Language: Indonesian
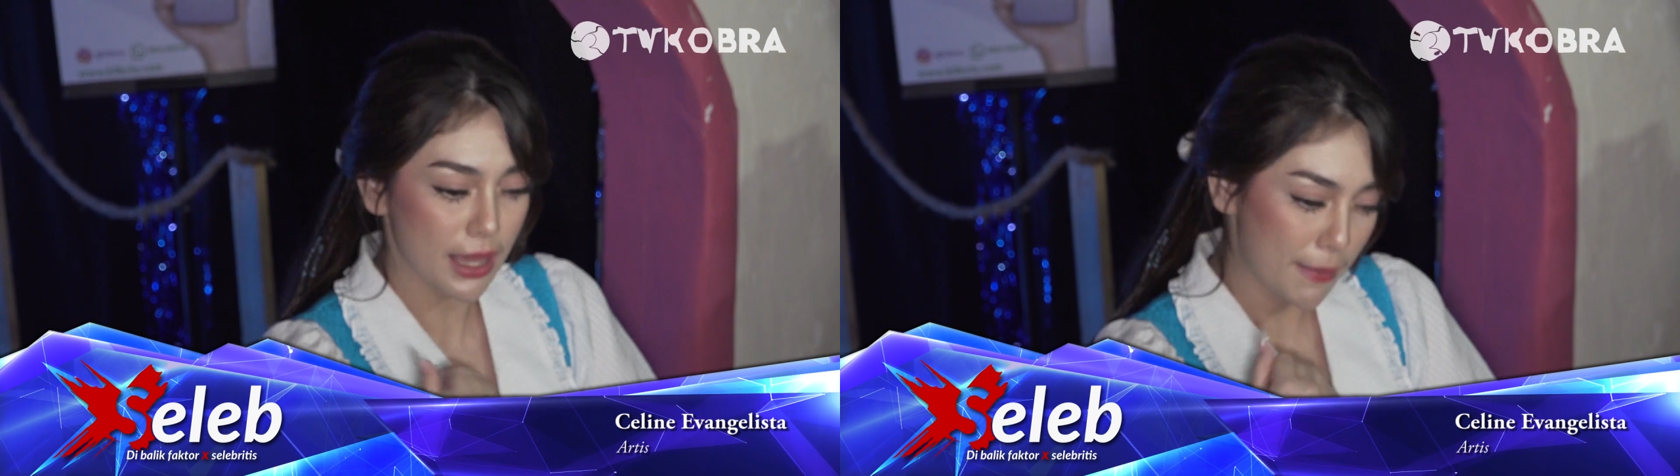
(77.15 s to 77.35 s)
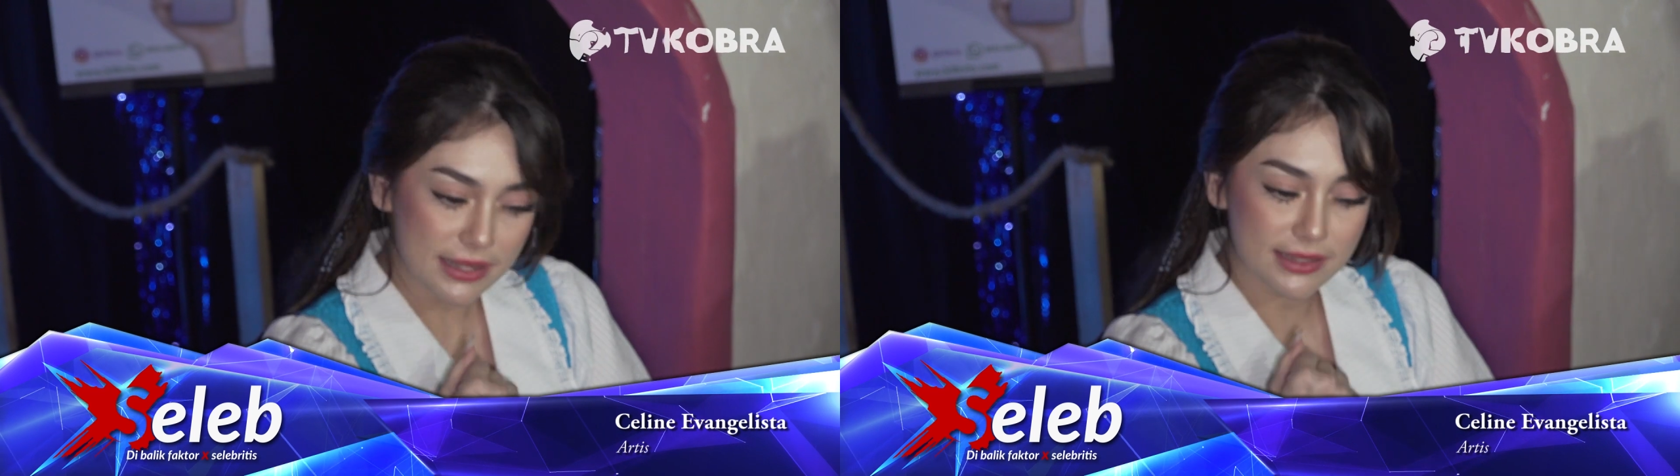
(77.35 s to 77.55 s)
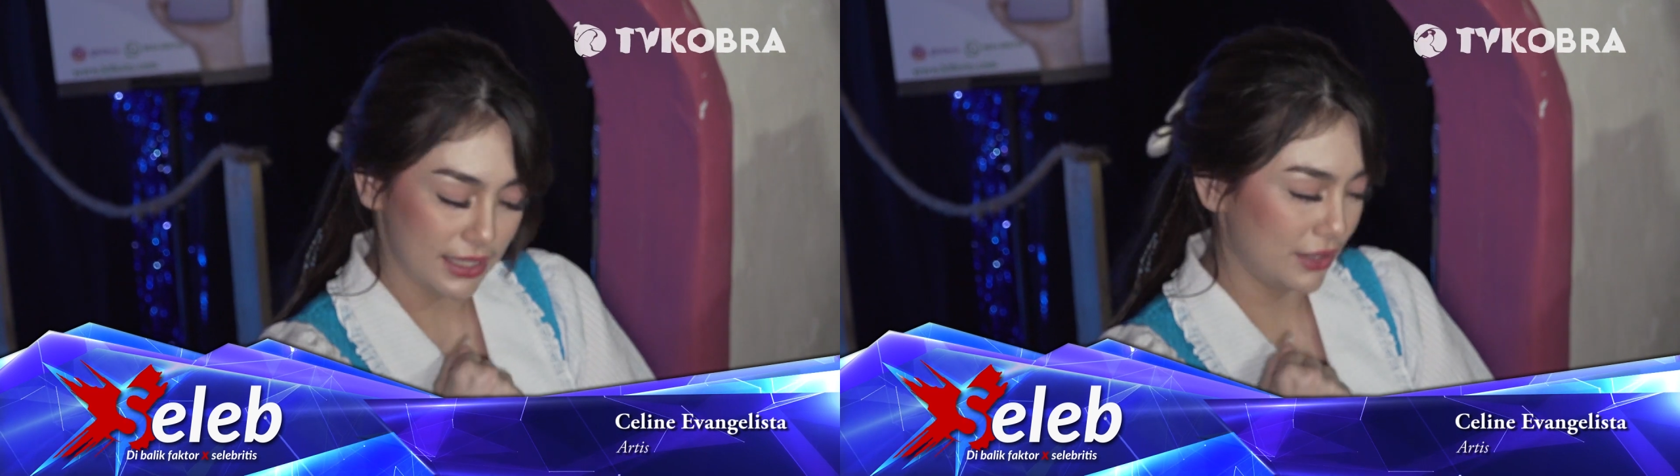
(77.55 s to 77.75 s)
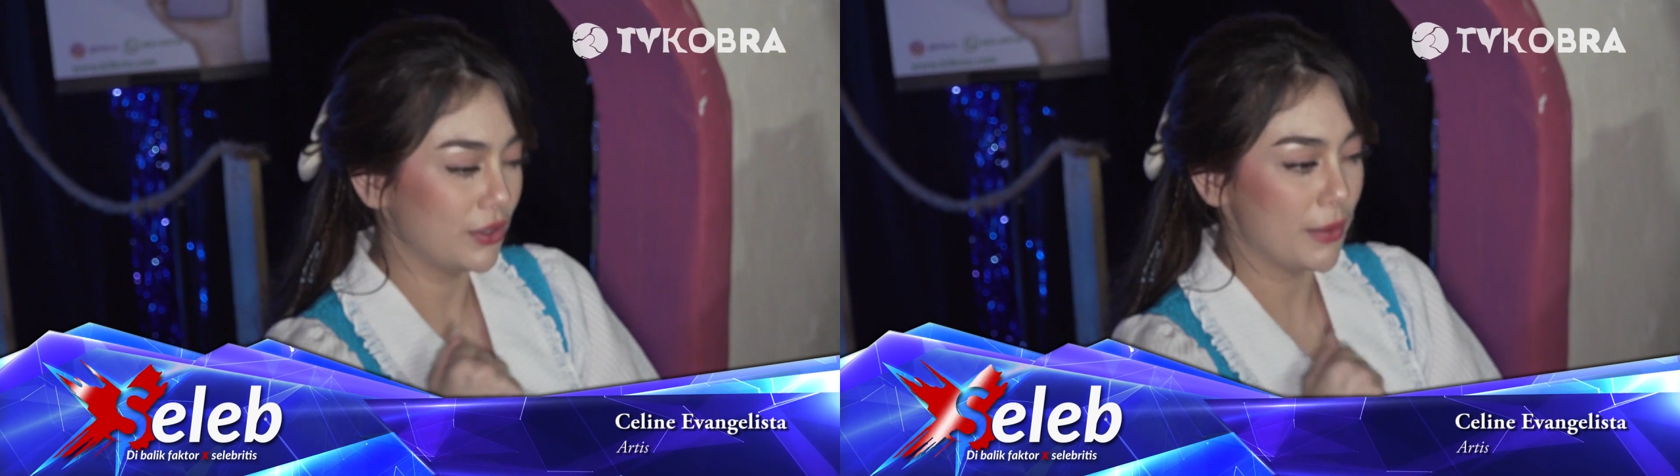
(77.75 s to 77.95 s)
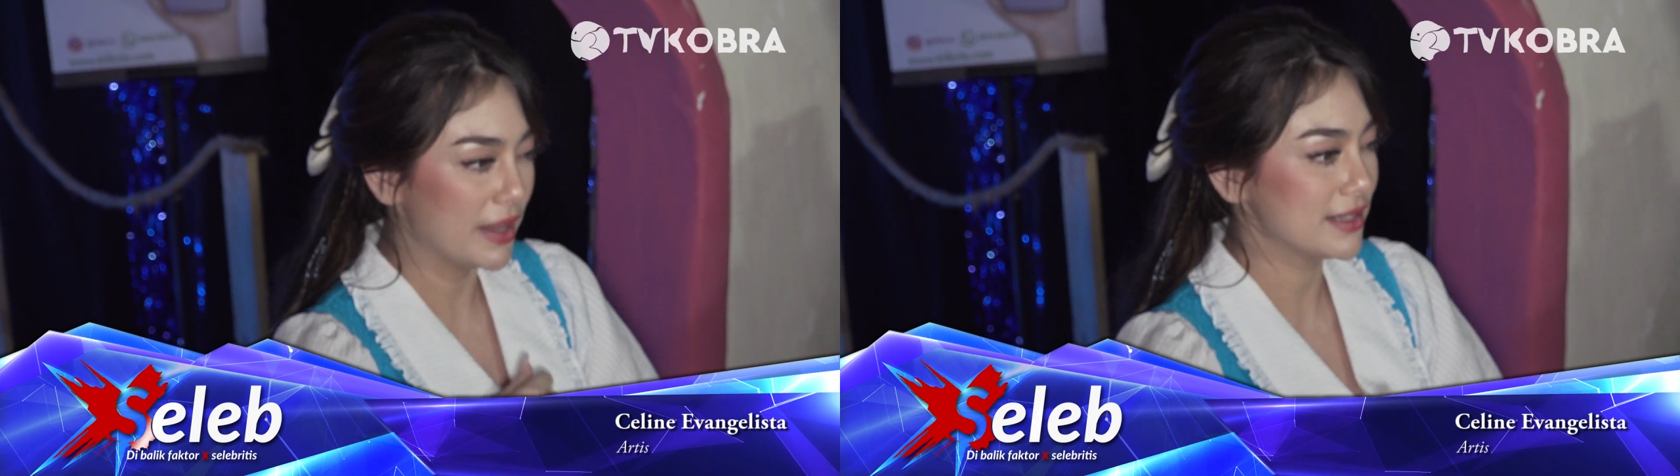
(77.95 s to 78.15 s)
ya pasti
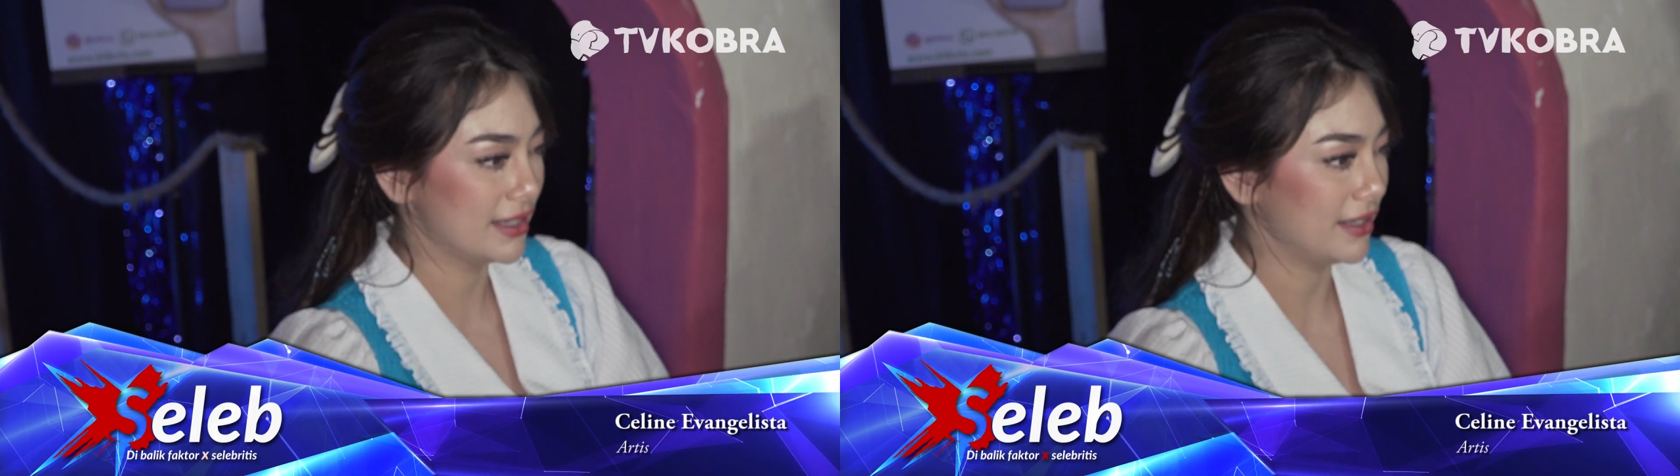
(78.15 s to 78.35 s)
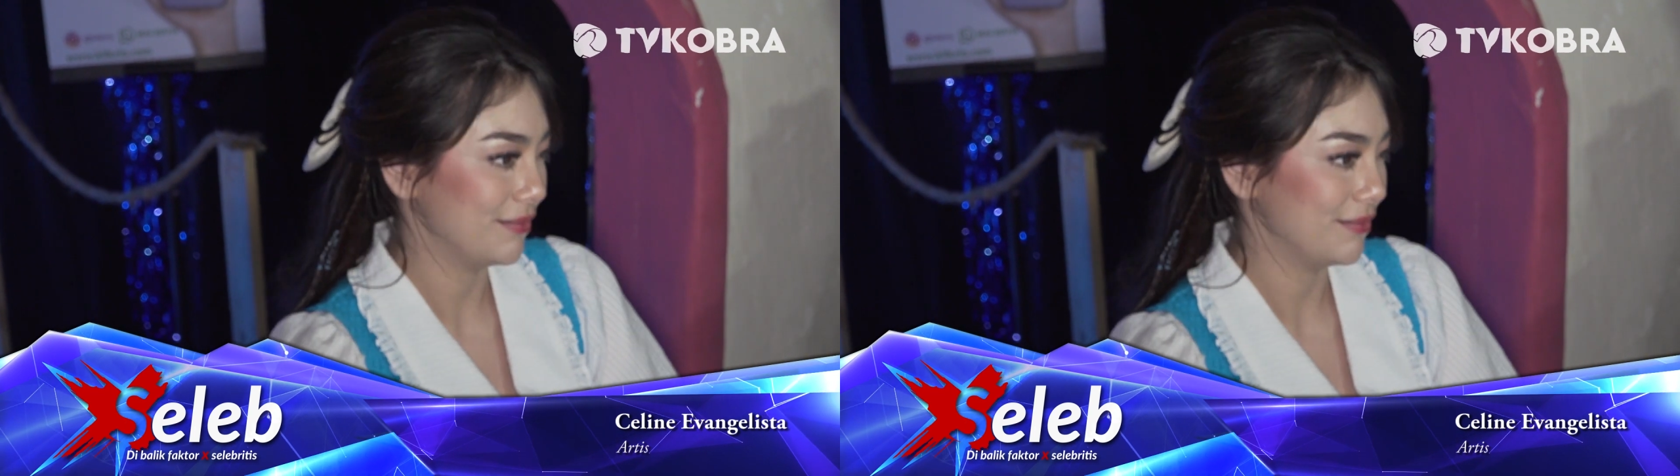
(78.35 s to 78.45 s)
itu udah pasti.